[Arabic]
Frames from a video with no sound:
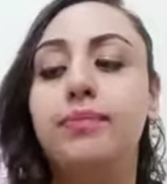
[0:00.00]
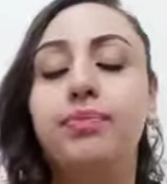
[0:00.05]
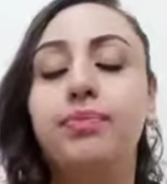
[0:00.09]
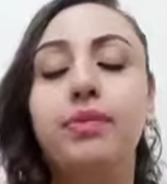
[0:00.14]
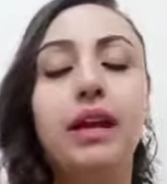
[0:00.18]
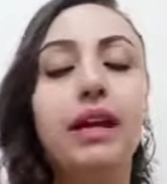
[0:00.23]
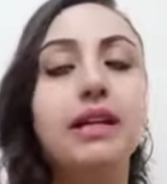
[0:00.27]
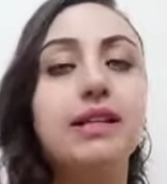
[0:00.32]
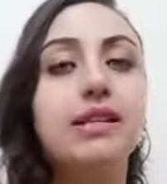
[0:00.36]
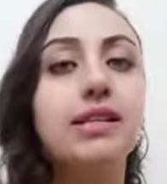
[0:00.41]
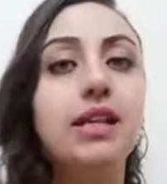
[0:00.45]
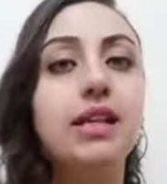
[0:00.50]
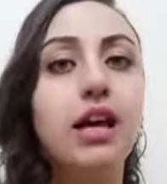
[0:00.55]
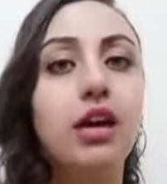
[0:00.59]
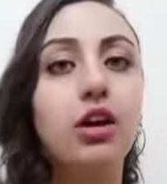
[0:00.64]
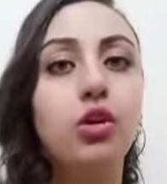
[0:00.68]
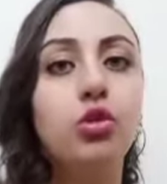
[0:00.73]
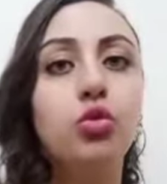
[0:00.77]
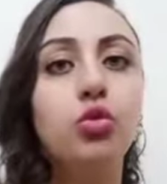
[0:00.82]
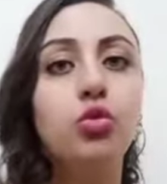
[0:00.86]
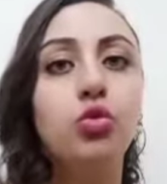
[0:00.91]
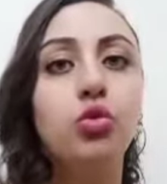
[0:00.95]
كان
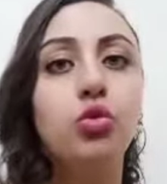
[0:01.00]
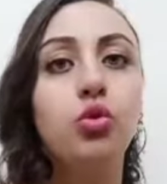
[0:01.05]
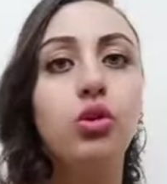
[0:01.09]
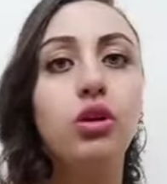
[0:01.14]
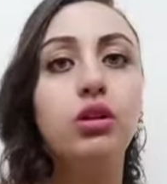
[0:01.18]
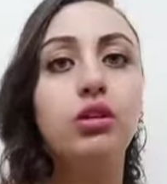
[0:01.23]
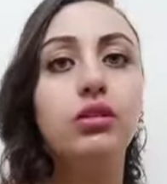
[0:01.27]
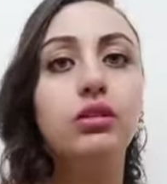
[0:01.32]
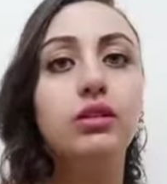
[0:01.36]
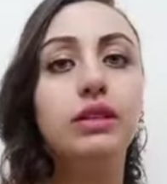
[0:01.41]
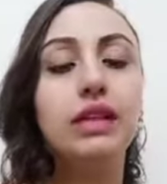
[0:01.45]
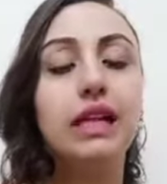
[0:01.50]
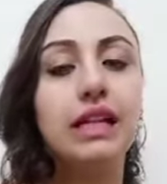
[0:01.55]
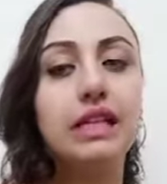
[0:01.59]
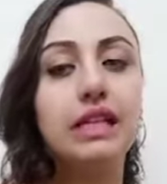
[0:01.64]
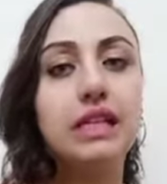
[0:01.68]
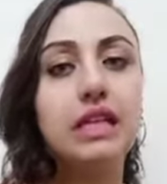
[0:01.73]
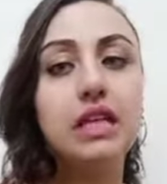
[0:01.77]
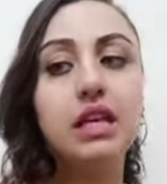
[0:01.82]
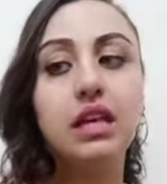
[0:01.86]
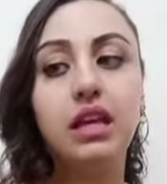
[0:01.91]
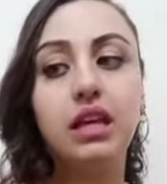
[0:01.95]
سعره
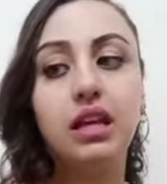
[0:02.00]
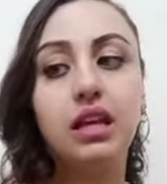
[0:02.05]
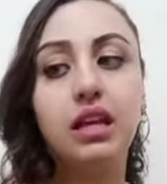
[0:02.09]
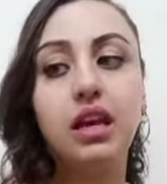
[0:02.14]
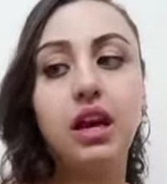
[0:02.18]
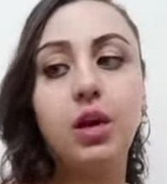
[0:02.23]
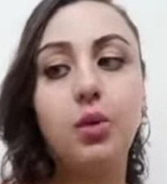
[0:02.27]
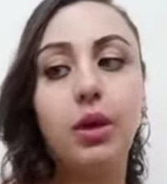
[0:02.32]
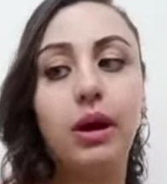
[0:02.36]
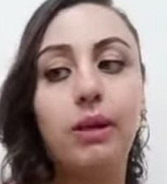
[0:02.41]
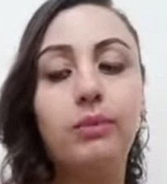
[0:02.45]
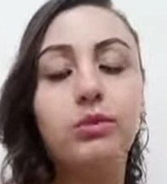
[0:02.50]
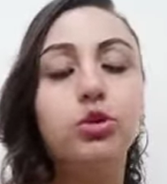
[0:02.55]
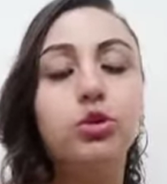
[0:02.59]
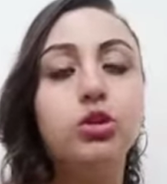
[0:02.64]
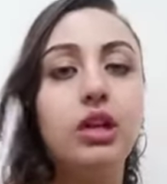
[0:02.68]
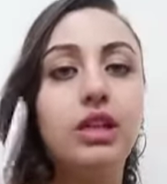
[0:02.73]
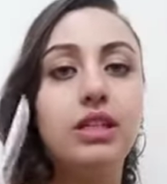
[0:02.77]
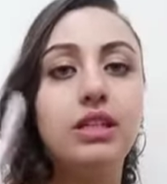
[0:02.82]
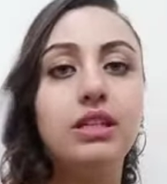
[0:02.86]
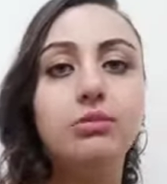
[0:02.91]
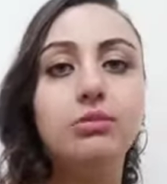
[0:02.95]
30 جنيه او
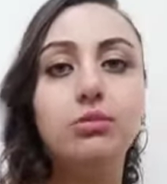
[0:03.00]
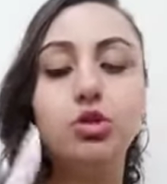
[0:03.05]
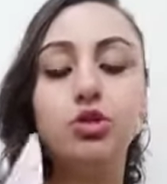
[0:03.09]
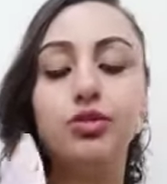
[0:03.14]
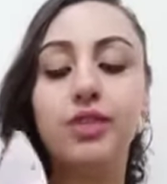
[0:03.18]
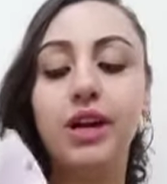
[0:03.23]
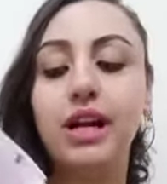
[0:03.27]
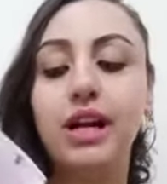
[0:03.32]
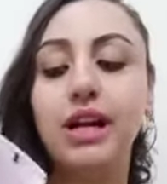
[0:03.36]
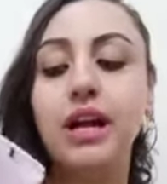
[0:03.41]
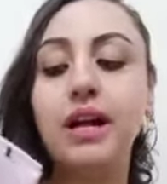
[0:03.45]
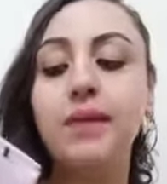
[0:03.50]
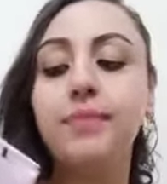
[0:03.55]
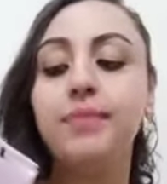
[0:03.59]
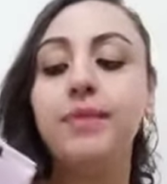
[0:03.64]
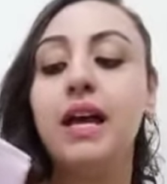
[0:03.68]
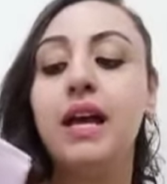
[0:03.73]
35 مش فاكره